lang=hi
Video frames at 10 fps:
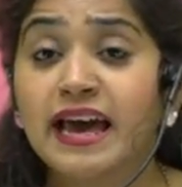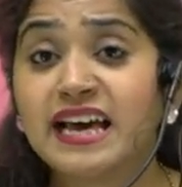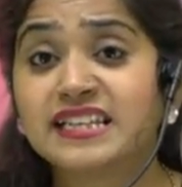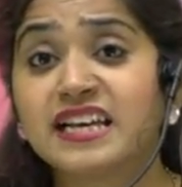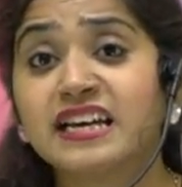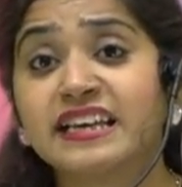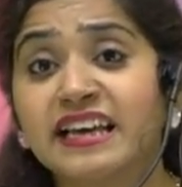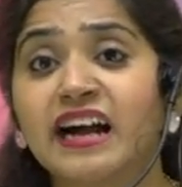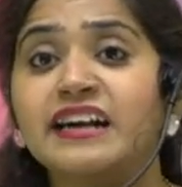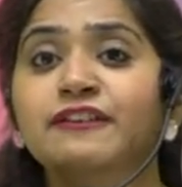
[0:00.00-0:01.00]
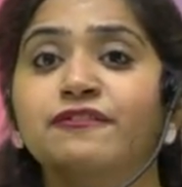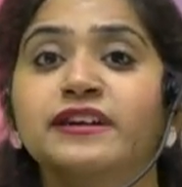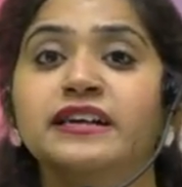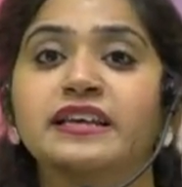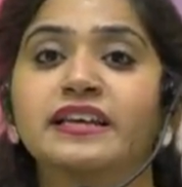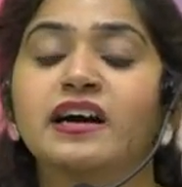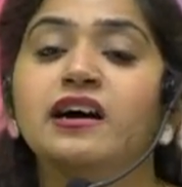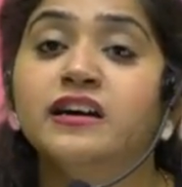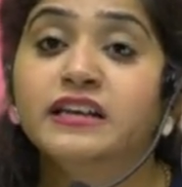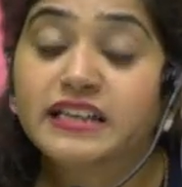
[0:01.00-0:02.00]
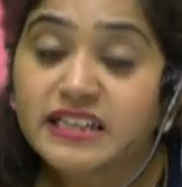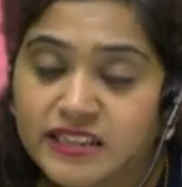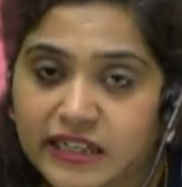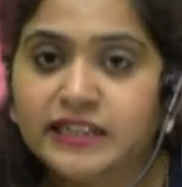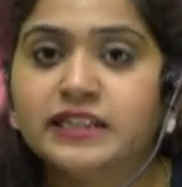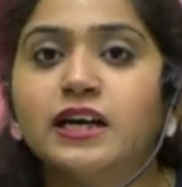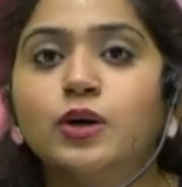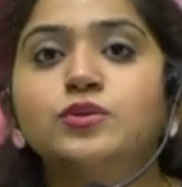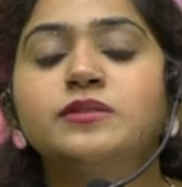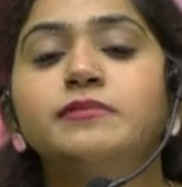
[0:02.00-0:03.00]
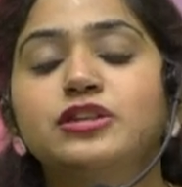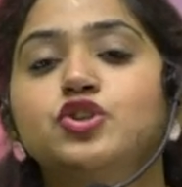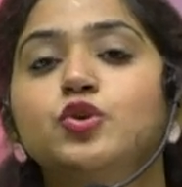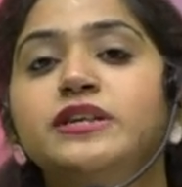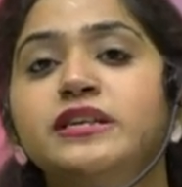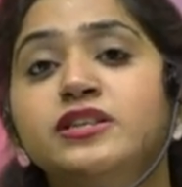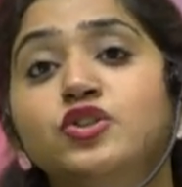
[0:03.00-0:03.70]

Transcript: ऐसा क्या डिफरेंट किया इन थर्टी थाउजेंड बच्चों ने